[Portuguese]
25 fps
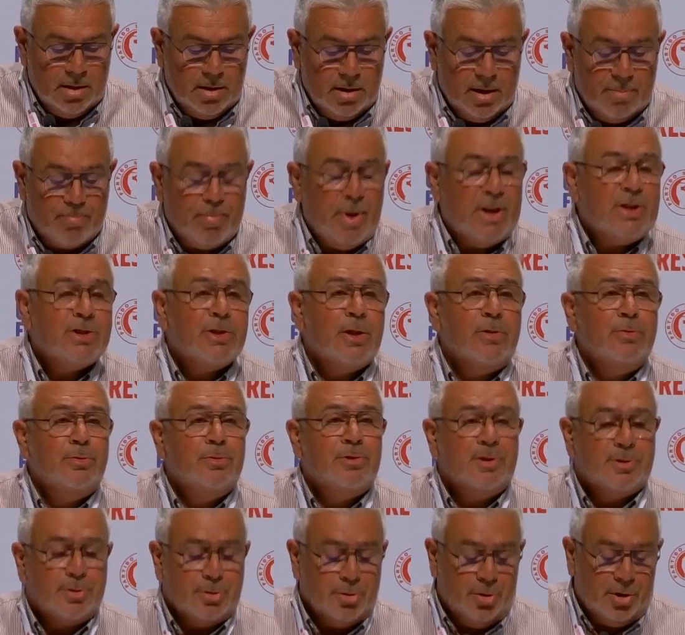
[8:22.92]
A pesca
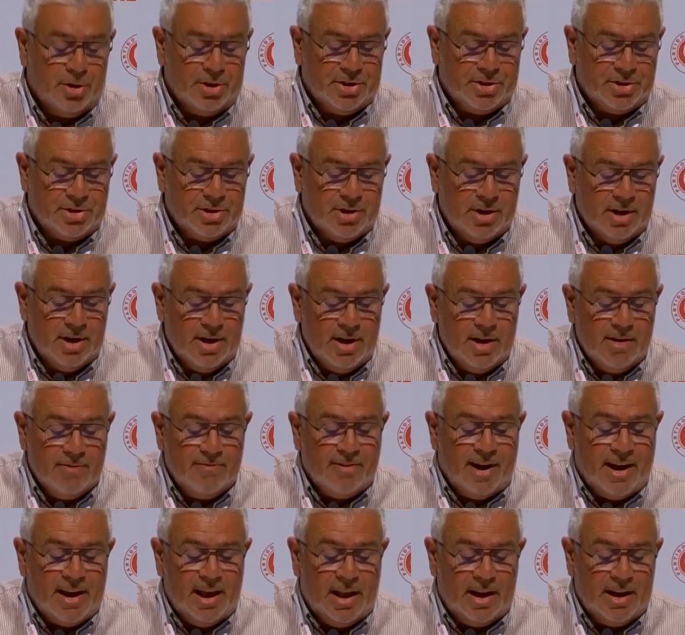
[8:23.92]
nos Açores
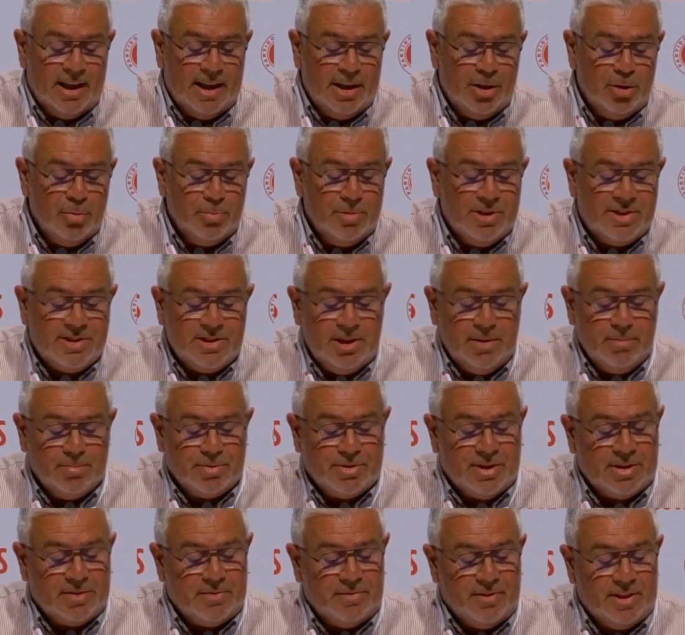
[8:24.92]
vai além de uma
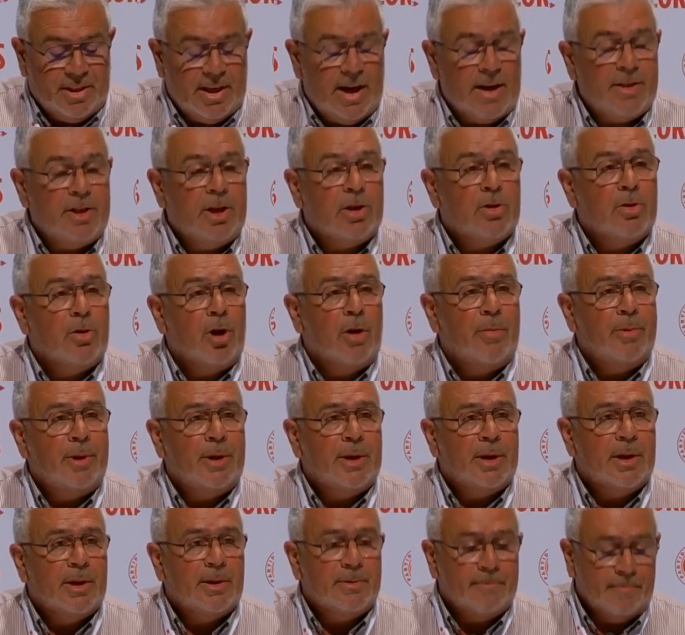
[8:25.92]
simples atividade
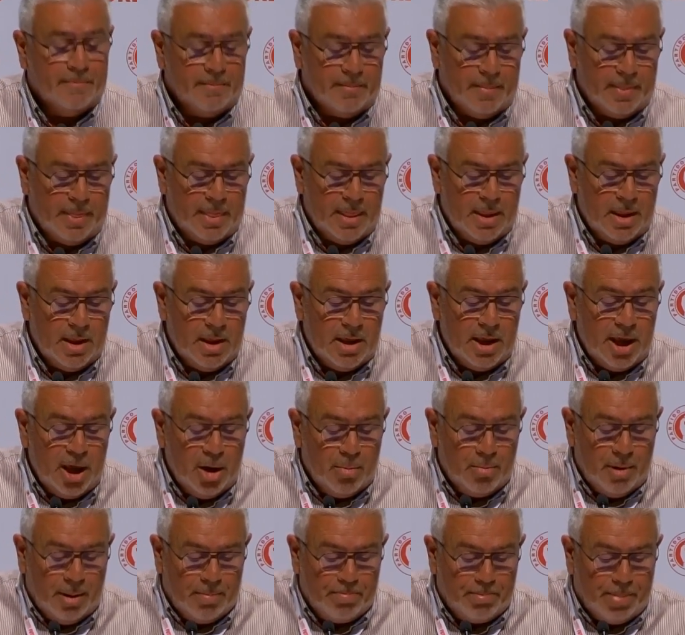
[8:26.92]
económica. É
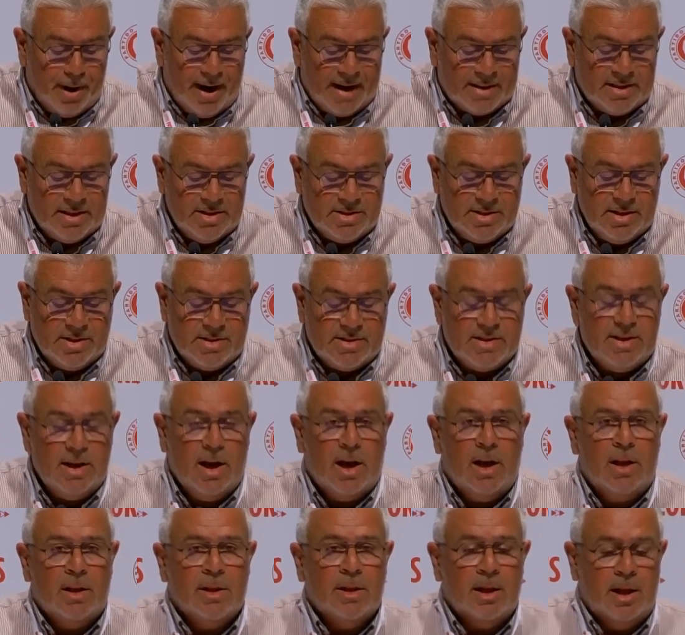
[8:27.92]
uma parte
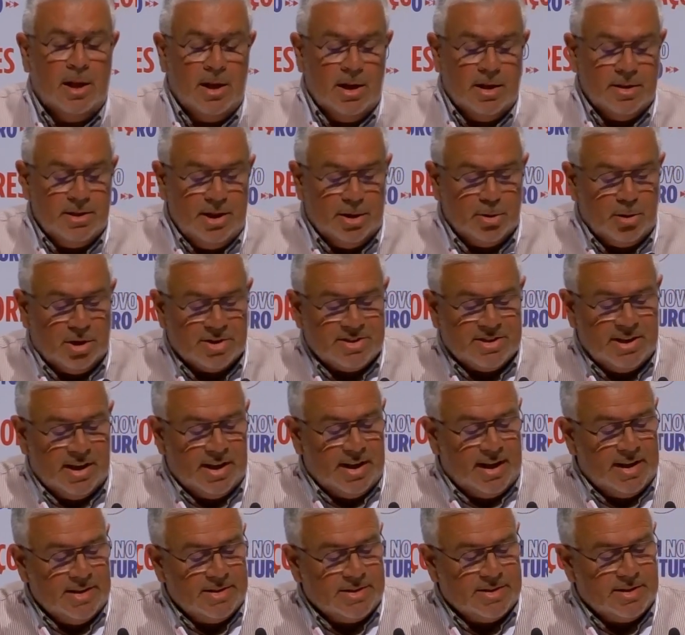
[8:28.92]
essencial da nossa
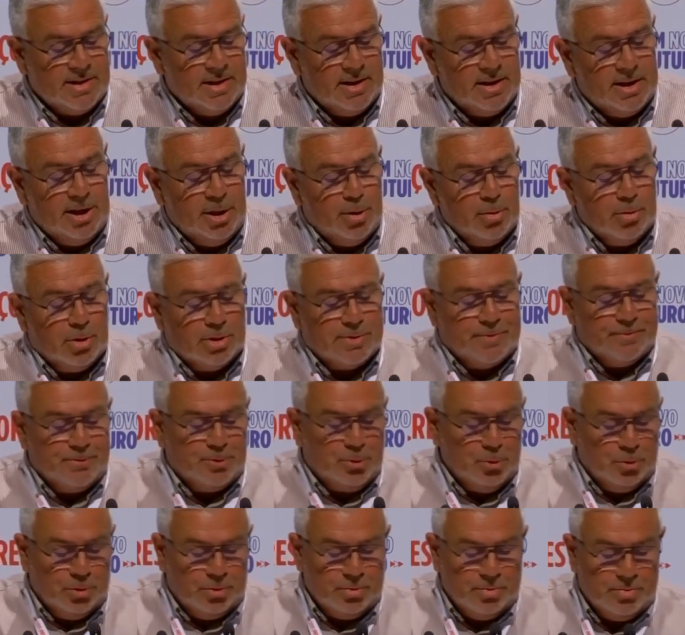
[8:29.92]
herança e do nosso
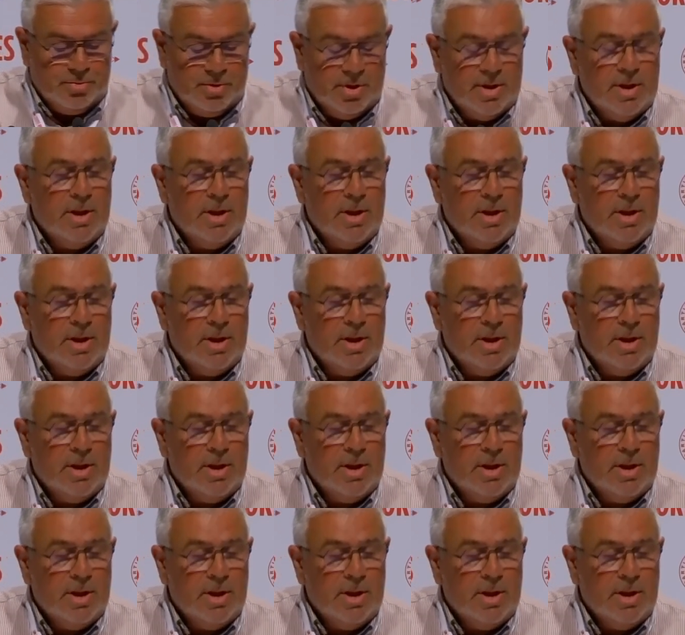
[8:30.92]
futuro.